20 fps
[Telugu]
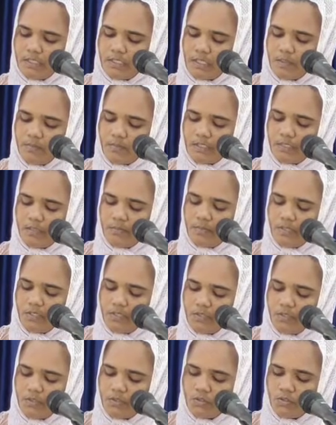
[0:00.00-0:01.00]
సంవత్సరం
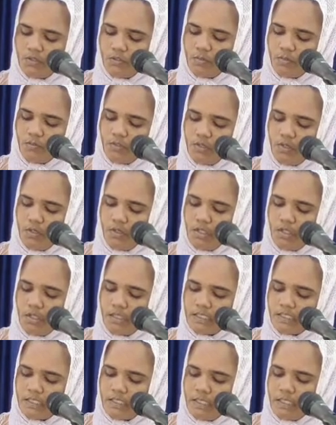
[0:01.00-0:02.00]
అందు సోమ్రోన్లో
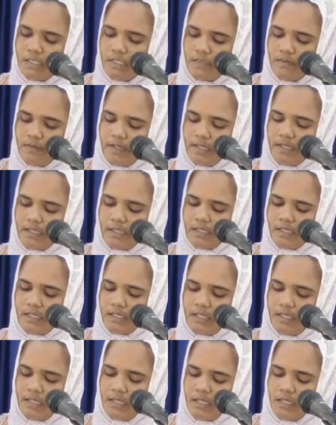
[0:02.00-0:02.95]
ఇస్రాయలీల వారికి